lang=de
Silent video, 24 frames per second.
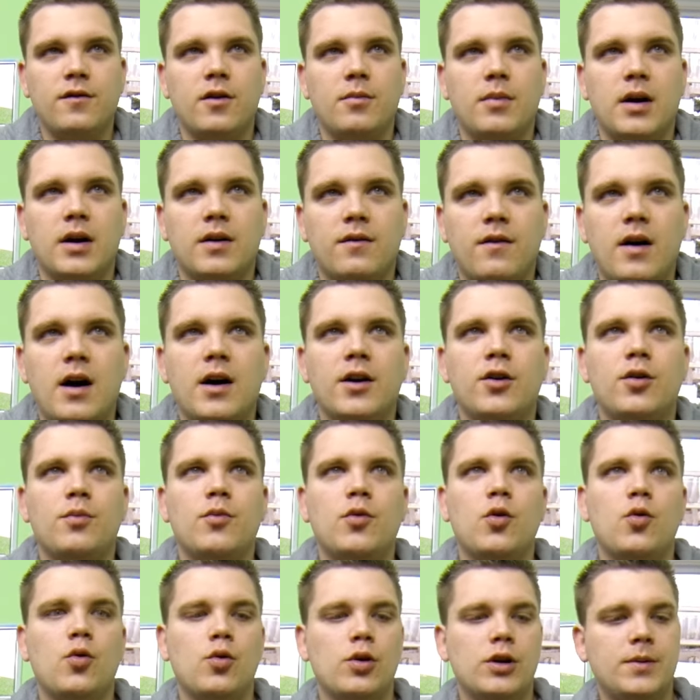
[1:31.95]
vom Aquarium
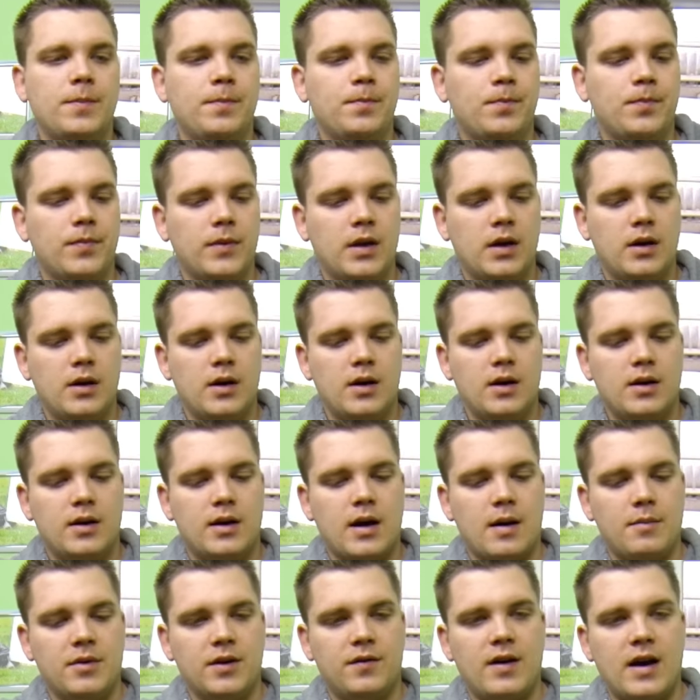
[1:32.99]
geholt.
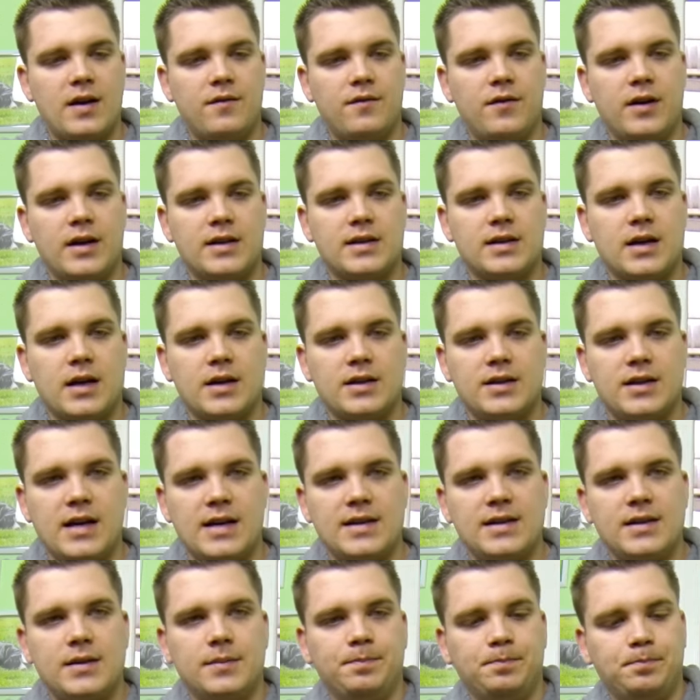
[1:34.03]
Damit werden wir jetzt gleich
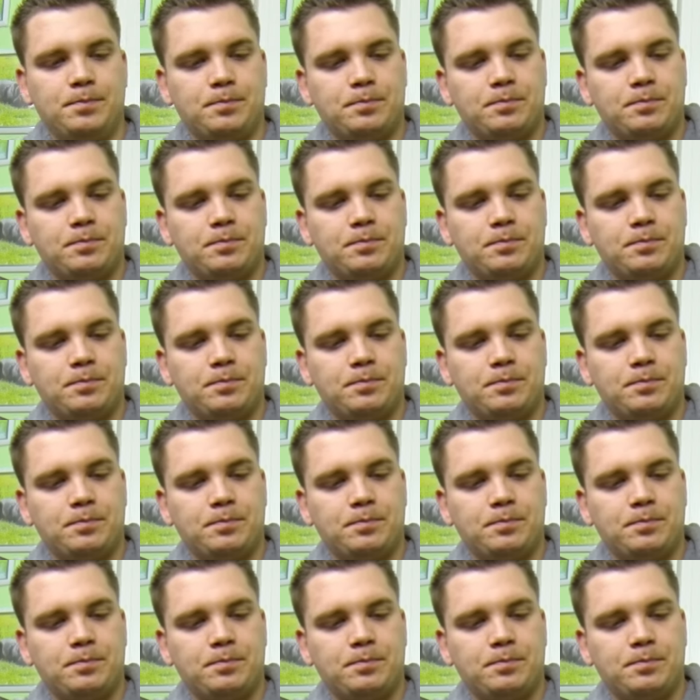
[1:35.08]
testen.